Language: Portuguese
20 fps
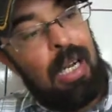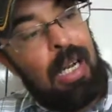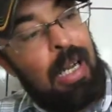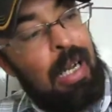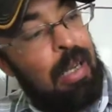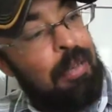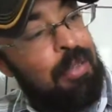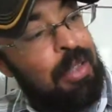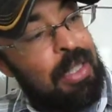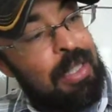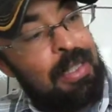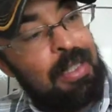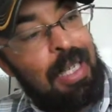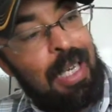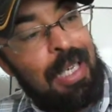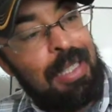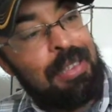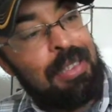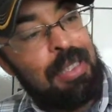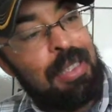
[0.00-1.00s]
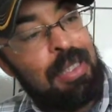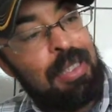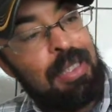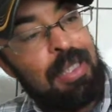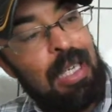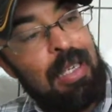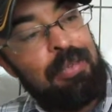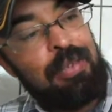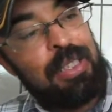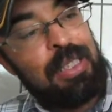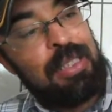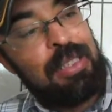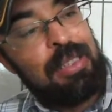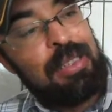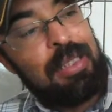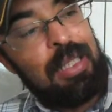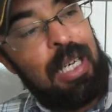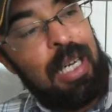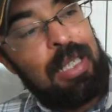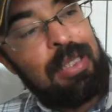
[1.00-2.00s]
A verdade deve
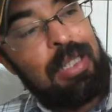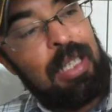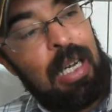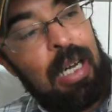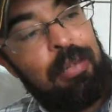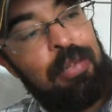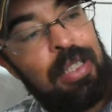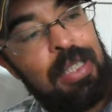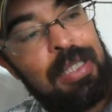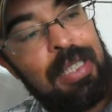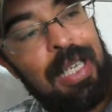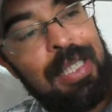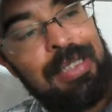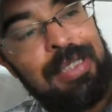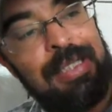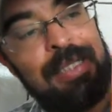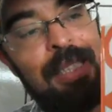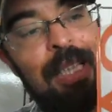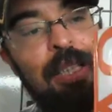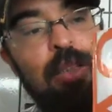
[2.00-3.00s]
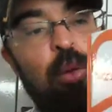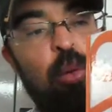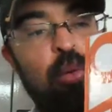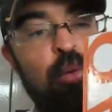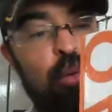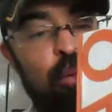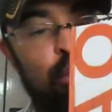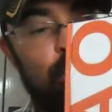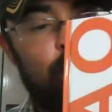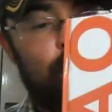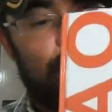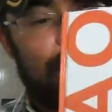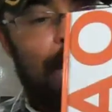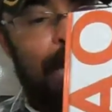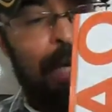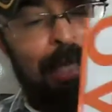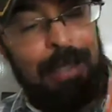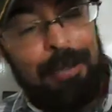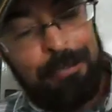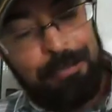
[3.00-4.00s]
a, de, a verdade está em outro
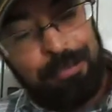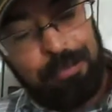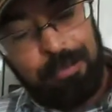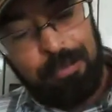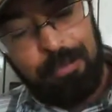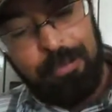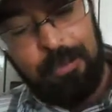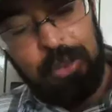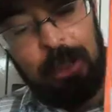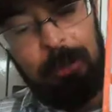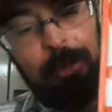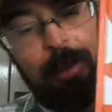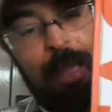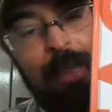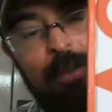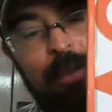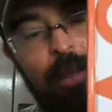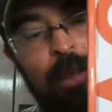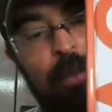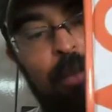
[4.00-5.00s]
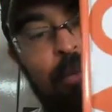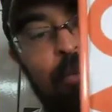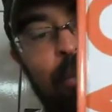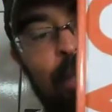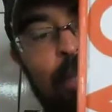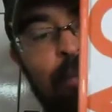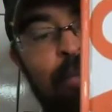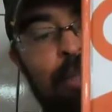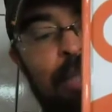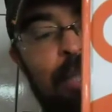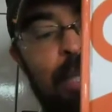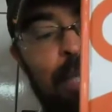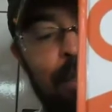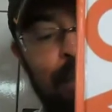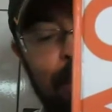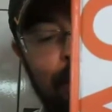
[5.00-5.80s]
lugar. Platão, a verdade